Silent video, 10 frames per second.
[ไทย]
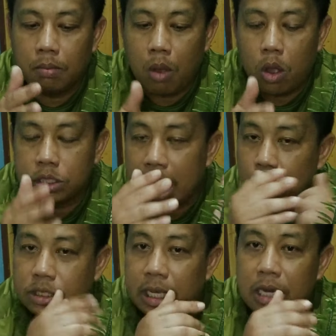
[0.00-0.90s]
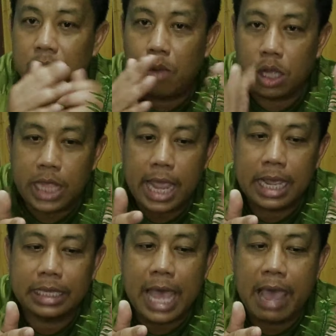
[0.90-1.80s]
หมอชาวจีนหรือหมอไทย
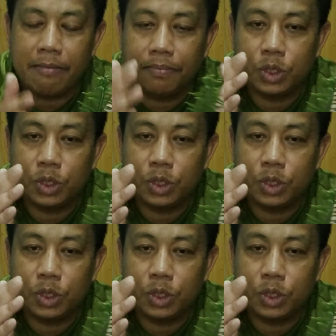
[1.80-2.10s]
ก็ตาม